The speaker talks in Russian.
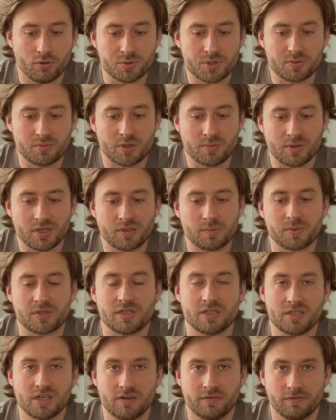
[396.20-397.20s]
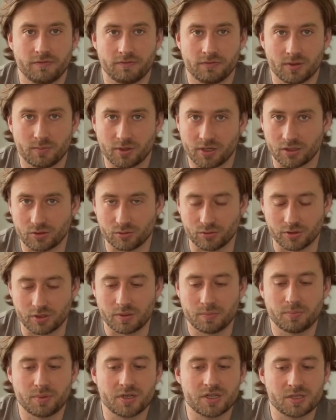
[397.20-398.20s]
В общем, ребята посидели в
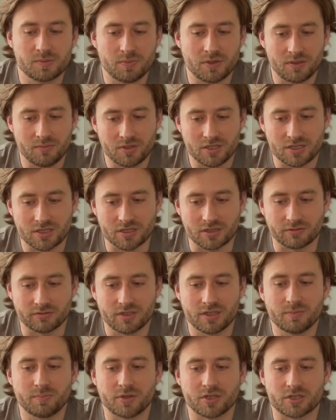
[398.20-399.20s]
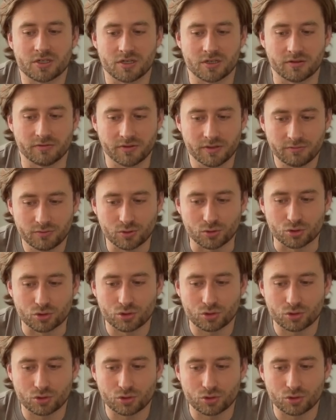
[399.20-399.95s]
лаборатории, поэкспериментировали и пришли к выводу,